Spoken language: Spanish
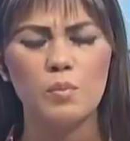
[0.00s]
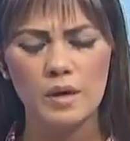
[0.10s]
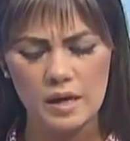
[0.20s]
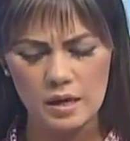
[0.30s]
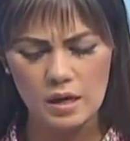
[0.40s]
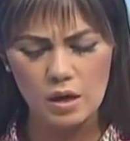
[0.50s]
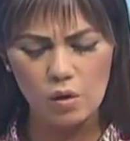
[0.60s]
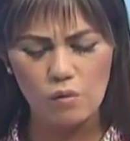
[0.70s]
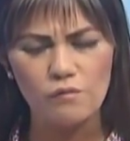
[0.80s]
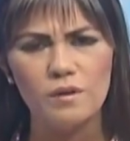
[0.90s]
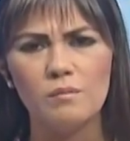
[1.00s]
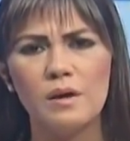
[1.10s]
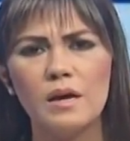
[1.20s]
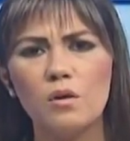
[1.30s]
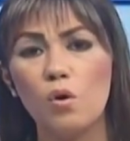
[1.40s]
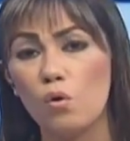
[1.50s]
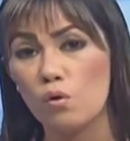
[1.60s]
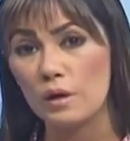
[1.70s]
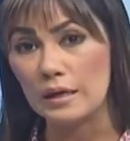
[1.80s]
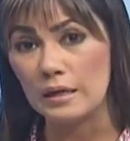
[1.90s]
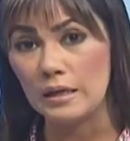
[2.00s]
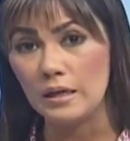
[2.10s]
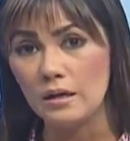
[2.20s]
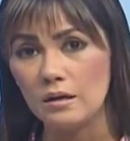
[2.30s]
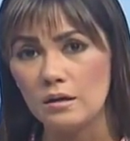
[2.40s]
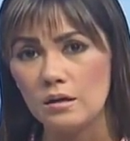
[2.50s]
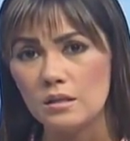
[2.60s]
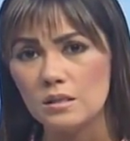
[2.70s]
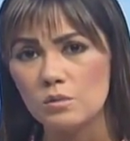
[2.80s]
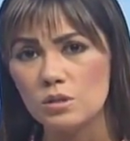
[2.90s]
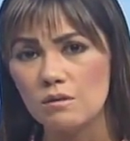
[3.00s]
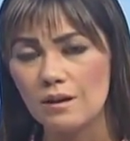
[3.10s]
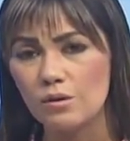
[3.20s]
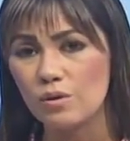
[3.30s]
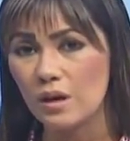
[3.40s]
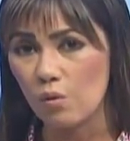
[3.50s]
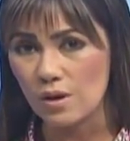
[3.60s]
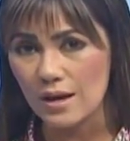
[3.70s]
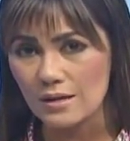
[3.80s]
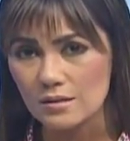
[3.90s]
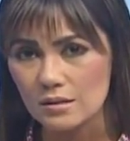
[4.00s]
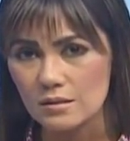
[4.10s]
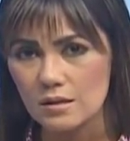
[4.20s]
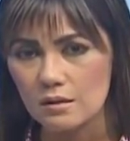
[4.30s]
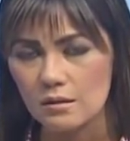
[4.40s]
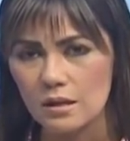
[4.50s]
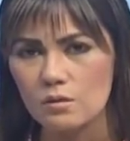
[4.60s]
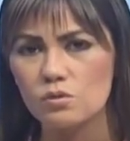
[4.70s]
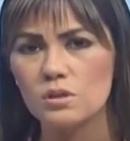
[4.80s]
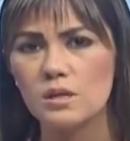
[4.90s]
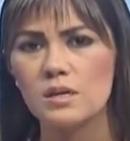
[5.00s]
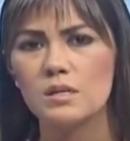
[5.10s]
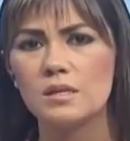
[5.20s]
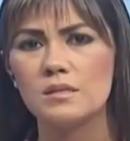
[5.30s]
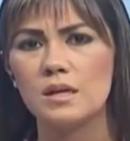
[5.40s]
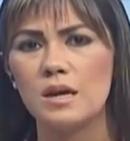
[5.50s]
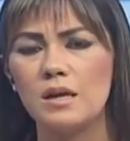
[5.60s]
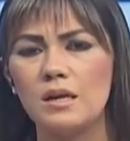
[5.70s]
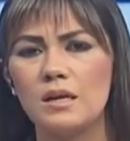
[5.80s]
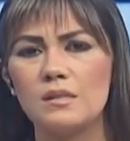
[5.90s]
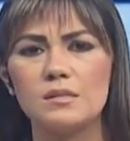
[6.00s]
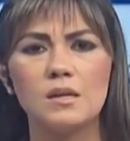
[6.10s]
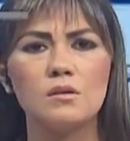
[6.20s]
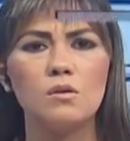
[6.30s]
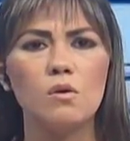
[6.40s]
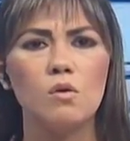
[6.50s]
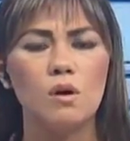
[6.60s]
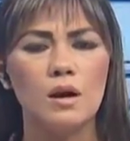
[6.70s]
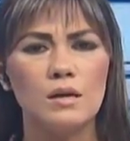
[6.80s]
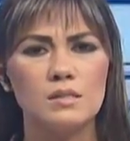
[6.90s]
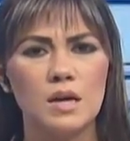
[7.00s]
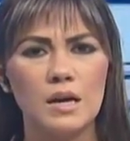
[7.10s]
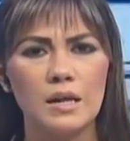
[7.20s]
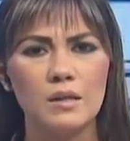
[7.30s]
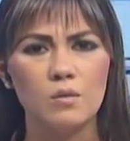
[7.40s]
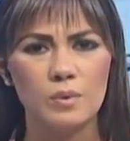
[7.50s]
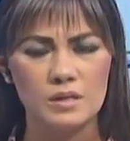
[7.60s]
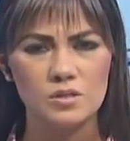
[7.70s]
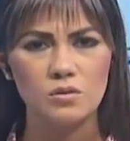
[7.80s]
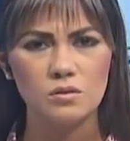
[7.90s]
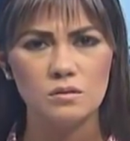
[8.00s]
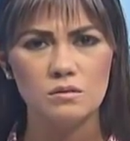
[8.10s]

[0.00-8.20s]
puede confirmar o corregir, estamos hablando que hoy a las 3 de la tarde ustedes la estarían ingresando a sala de operación.